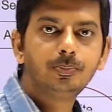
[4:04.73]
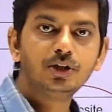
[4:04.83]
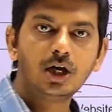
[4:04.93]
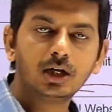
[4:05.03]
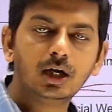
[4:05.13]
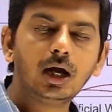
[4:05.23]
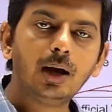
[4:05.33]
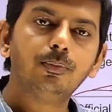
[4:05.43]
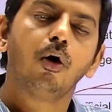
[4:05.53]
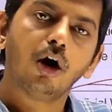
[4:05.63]
पे जाकर
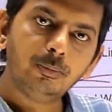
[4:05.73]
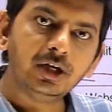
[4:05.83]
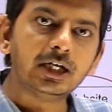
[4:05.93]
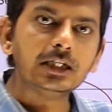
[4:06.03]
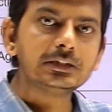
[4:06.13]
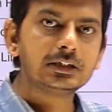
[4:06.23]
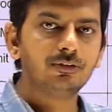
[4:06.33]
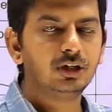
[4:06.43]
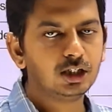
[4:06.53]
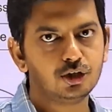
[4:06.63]
आप और भी डिटेल्स
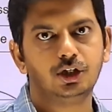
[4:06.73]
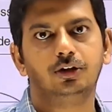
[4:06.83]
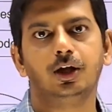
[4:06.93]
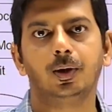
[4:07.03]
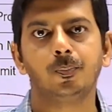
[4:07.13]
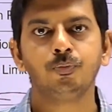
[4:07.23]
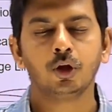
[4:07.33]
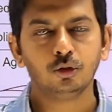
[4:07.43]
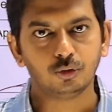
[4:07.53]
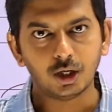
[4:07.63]
कवर कर सकते हैं
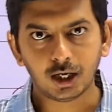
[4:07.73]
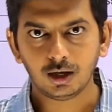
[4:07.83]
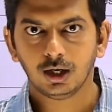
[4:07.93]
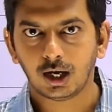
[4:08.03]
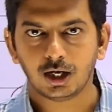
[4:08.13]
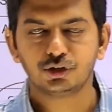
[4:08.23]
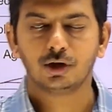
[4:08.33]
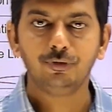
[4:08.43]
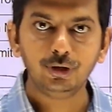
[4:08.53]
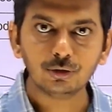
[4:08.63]
तो ये है आज का
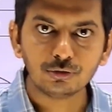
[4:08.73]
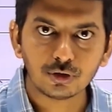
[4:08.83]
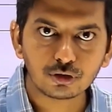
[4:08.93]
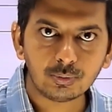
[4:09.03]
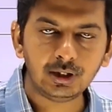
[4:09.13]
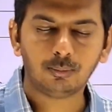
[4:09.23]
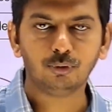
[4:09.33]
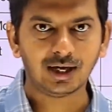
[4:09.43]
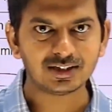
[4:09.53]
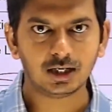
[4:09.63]
वीडियो सो स्टूडेंट आपको
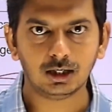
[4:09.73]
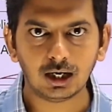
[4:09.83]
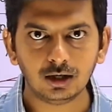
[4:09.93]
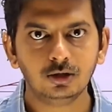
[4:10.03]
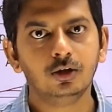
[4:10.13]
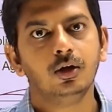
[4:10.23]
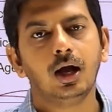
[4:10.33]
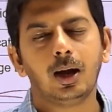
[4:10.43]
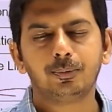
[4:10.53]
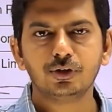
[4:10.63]
कैसा लगा
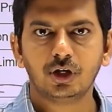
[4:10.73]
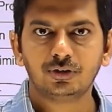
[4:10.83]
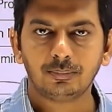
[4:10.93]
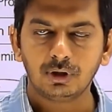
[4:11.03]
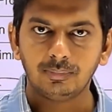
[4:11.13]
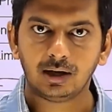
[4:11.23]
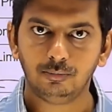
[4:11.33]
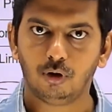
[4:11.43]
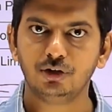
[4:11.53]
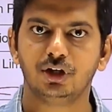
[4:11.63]
आप किस एग्ज़ाम के बारे
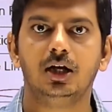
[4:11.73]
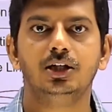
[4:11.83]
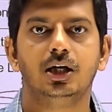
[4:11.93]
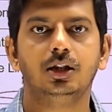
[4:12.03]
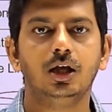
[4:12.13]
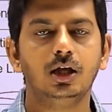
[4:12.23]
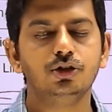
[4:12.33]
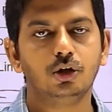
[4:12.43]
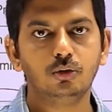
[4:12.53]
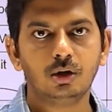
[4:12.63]
में और जानना चाहते हैं
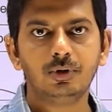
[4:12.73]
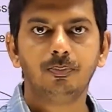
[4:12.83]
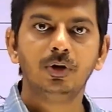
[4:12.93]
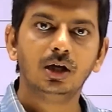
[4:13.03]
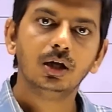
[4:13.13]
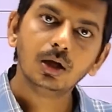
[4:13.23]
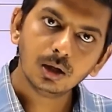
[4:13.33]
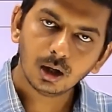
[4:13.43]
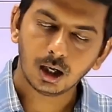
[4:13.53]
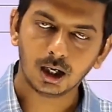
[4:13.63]
ज़रूर हमें अपने
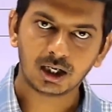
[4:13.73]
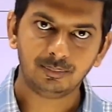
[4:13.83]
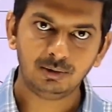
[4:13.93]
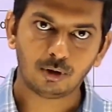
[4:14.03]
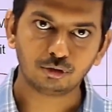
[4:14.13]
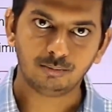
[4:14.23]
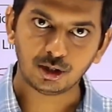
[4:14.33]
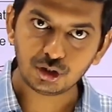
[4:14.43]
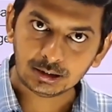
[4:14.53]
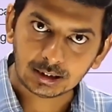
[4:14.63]
कमेंट बॉक्स में
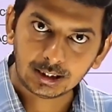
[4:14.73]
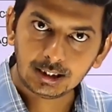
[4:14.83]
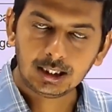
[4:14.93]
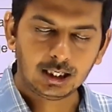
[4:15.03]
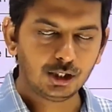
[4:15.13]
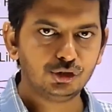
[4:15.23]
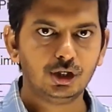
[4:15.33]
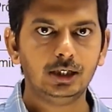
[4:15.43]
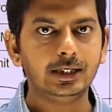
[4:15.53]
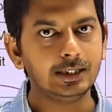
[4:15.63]
मैंशन करें आज
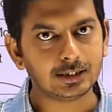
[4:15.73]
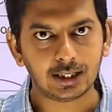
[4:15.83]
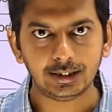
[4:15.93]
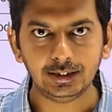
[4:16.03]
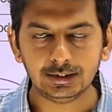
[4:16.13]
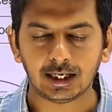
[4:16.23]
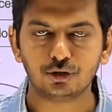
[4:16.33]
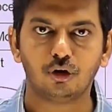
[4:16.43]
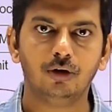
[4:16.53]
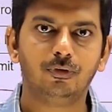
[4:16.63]
के लिए इतना ही
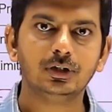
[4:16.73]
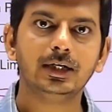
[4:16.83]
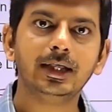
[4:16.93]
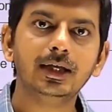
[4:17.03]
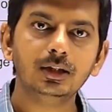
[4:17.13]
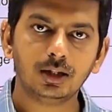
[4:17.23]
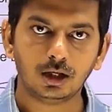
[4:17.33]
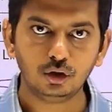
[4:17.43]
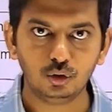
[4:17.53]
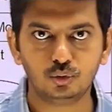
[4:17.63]
दैट्स ऑल फॉर द डे
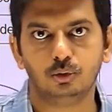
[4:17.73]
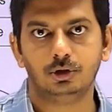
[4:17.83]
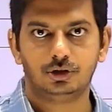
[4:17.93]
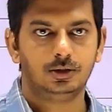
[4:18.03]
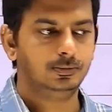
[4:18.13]
थैंक यू सो मच